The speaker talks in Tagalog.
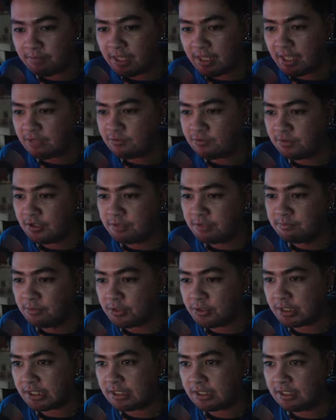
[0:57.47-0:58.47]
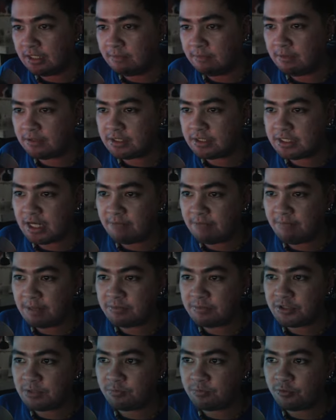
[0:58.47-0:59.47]
And to learn more about the Charm
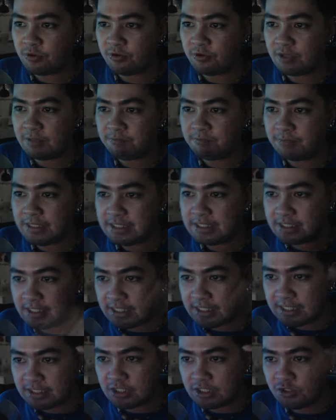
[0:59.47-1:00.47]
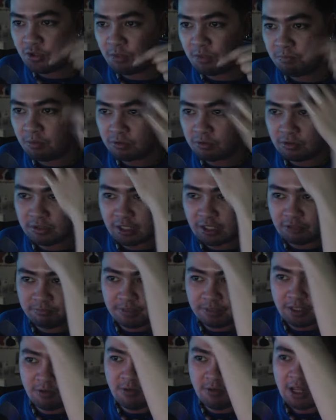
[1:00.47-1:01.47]
Membership Program, please click the join button down
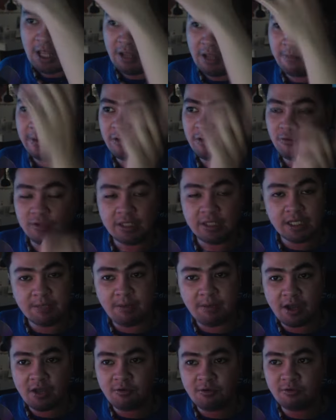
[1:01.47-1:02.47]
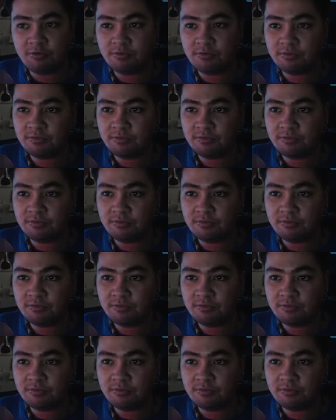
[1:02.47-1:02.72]
below. Pero kung hindi naman kayo